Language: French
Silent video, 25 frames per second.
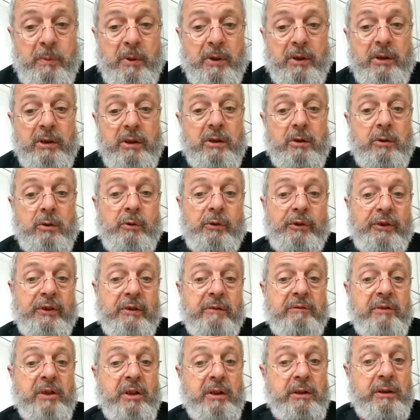espérer que
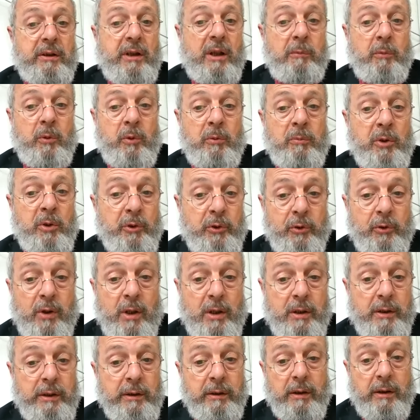c'est véritablement de
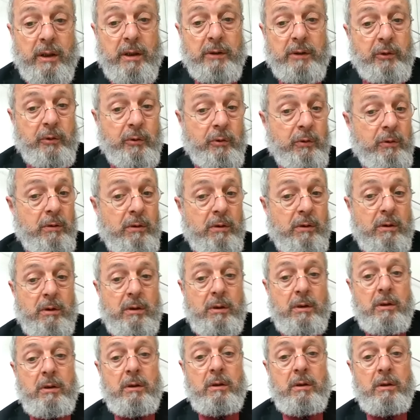la littérature.